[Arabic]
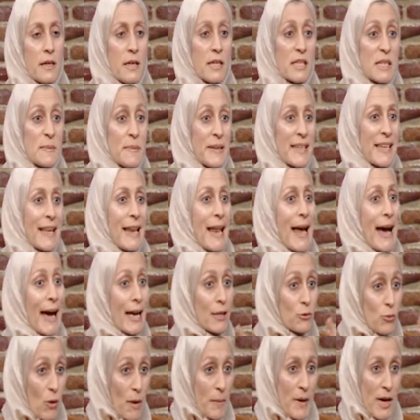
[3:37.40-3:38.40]
نسبه
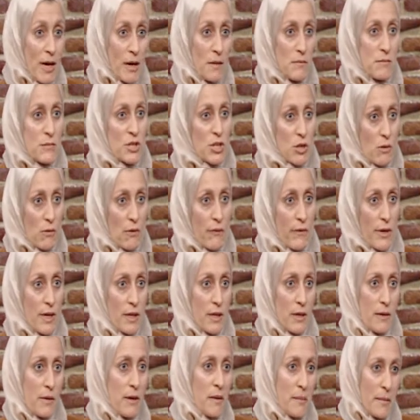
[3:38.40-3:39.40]
العدوى بقى مش
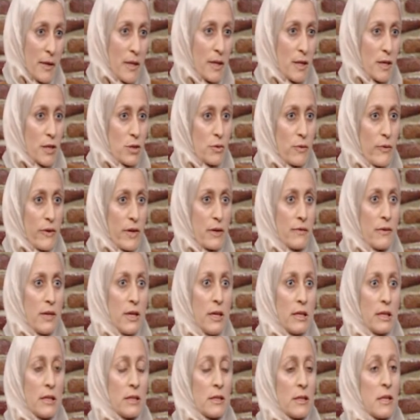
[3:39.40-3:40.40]
الوفيات اللي ما عندناش وفيات في
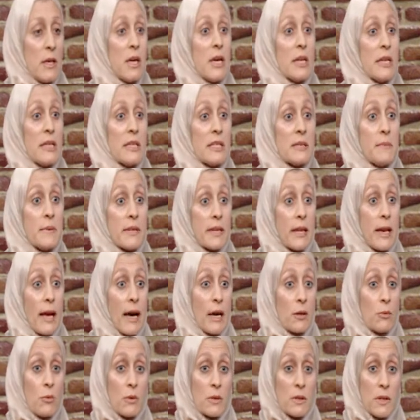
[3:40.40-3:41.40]
الحته دي نسبه
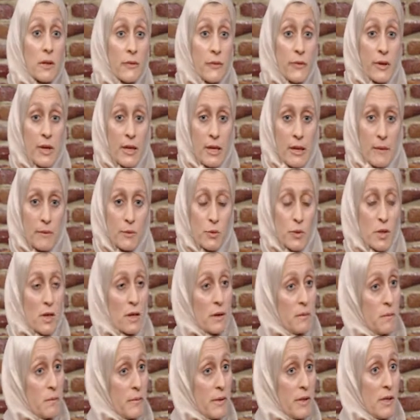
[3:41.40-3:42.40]
العدوى الطفل اللي
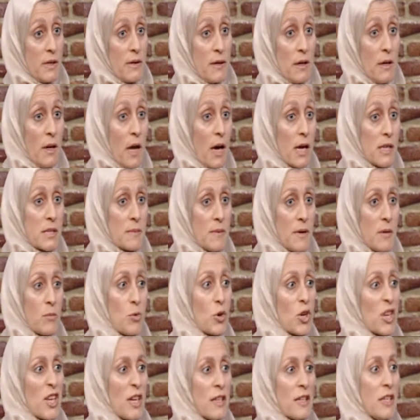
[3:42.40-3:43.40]
مصاب بالحصبه
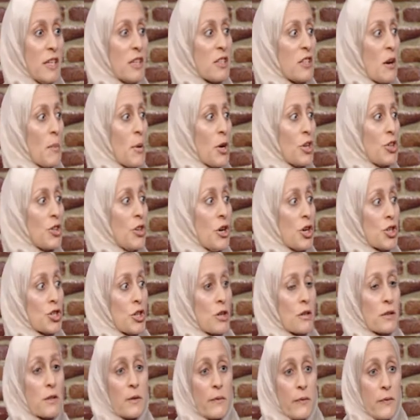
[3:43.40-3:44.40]
ممكن يعدي لي
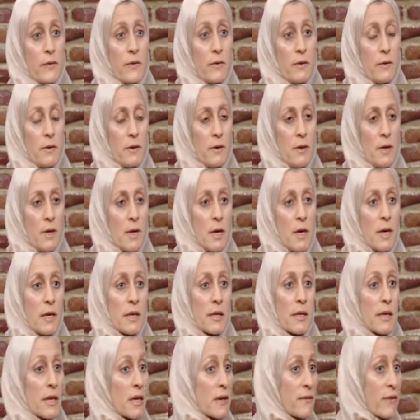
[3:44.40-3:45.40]
18 طفل
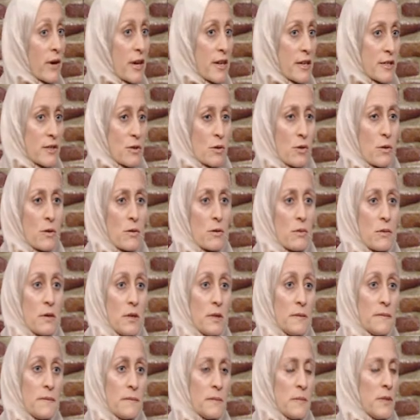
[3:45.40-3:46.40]
صح يجي فيروس
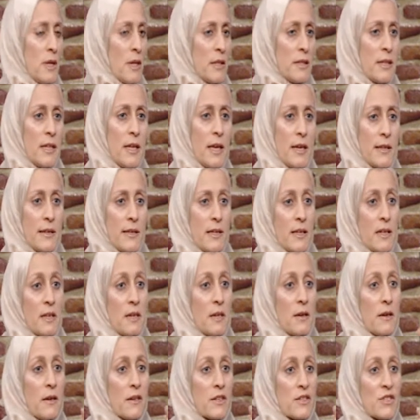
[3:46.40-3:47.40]
الكورونا يعدي لي قد ايه
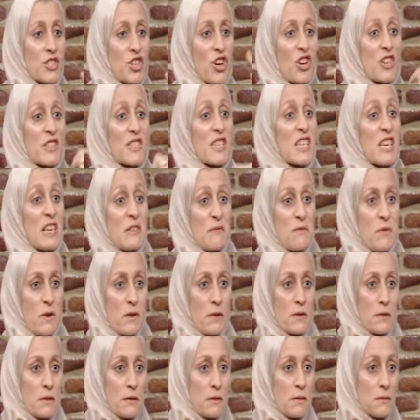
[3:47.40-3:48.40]
شخصين
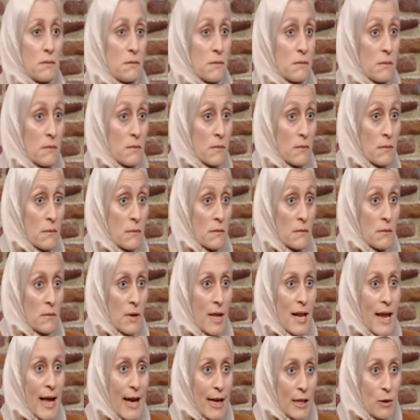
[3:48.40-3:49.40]
فقط
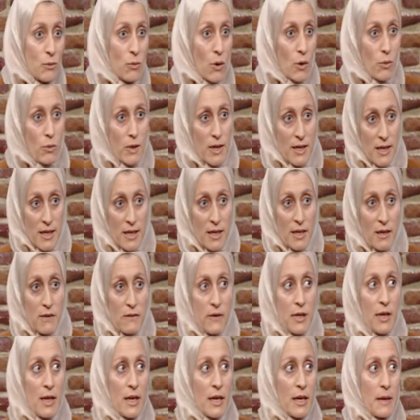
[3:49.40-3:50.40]
العدوى قليله
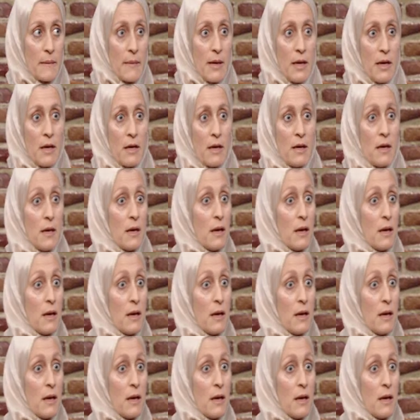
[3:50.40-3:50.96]
اشكرك انك